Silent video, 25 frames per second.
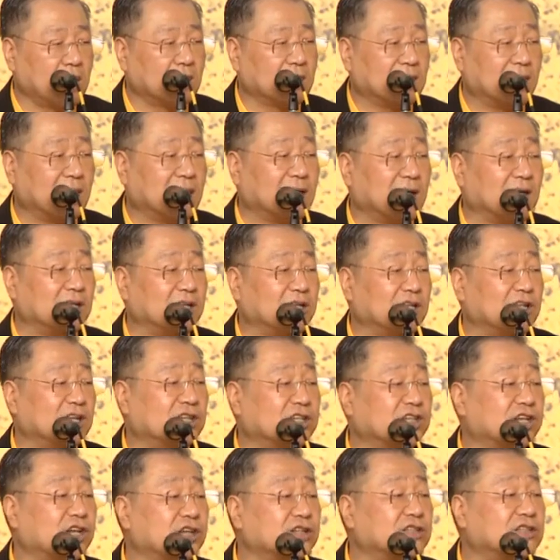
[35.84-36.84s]
看看你的
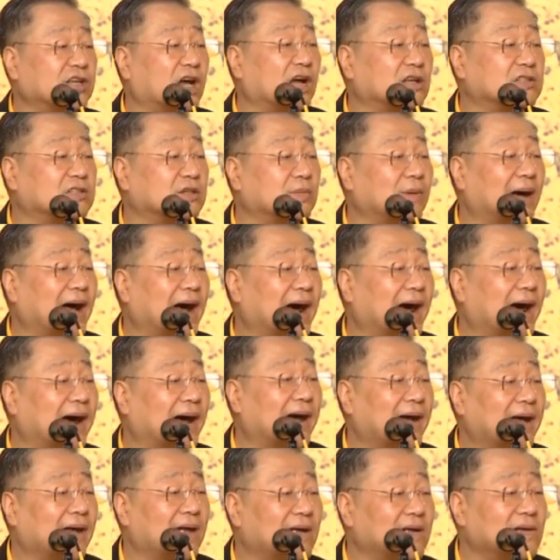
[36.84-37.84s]
心脏是吧？
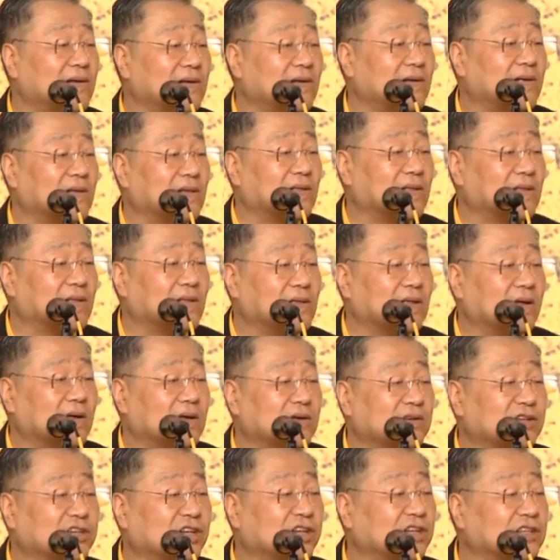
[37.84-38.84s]

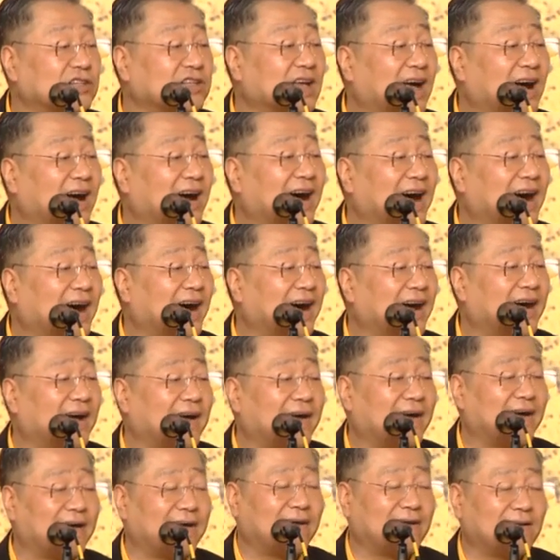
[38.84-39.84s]
心脏啊。
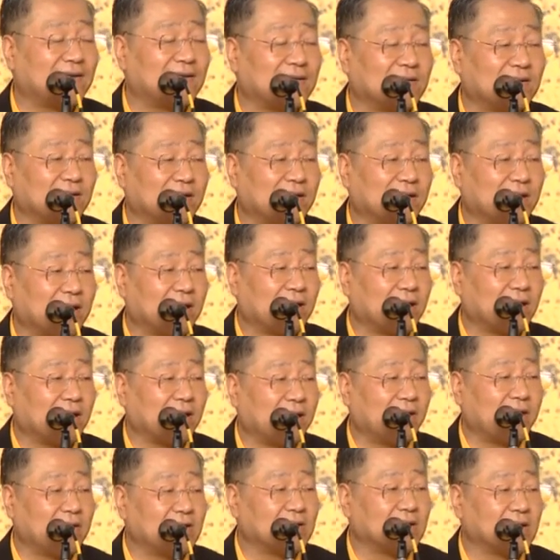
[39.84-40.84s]
我
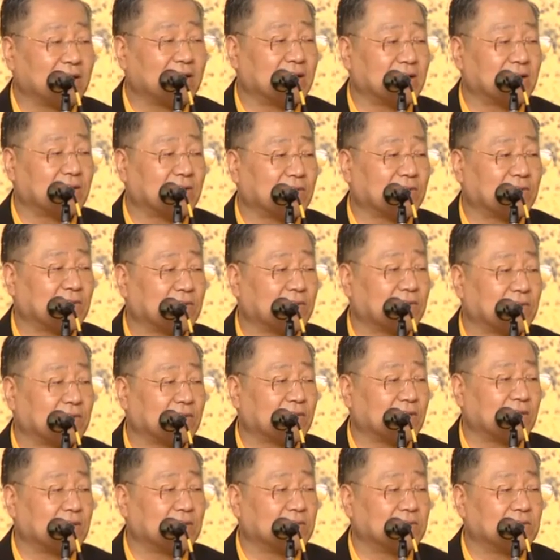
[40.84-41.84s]
的情
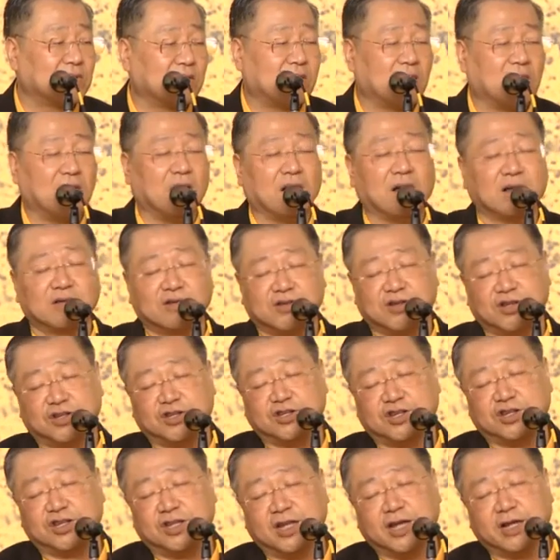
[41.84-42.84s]
况啊，
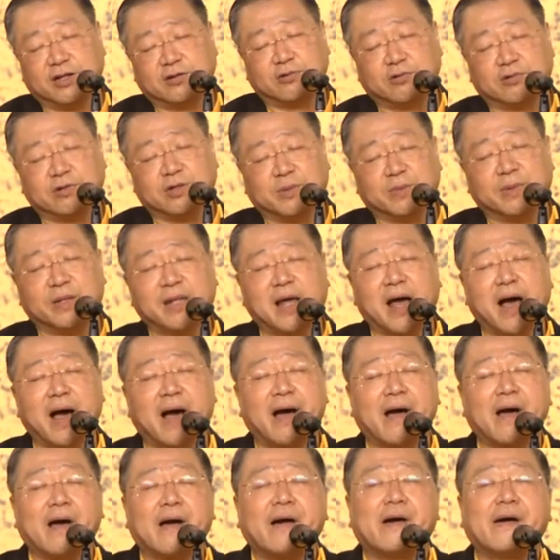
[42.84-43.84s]
几年属什么
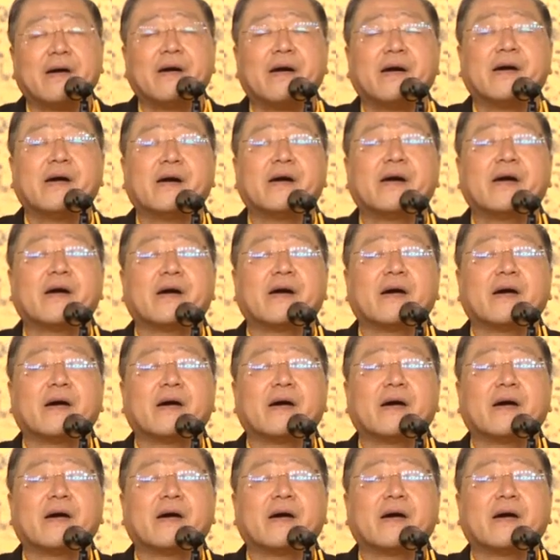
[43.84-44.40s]
的？63